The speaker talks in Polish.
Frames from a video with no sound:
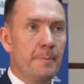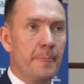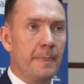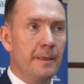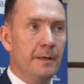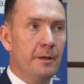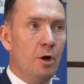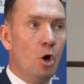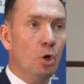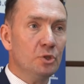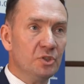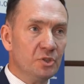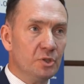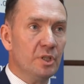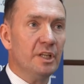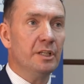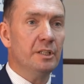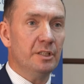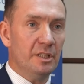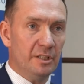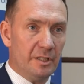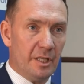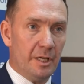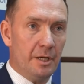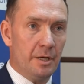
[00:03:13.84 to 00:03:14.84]
e, ostre
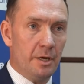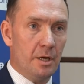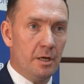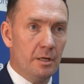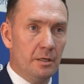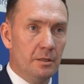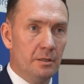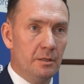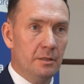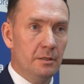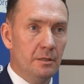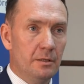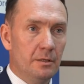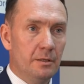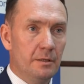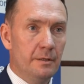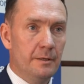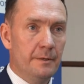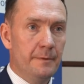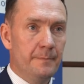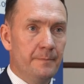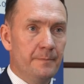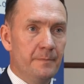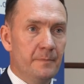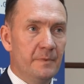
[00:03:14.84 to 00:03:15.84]
kryteria.
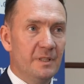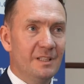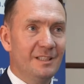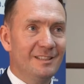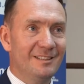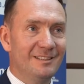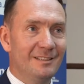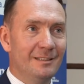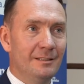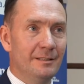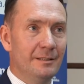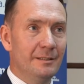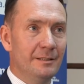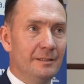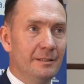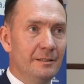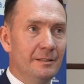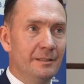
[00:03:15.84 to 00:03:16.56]
E,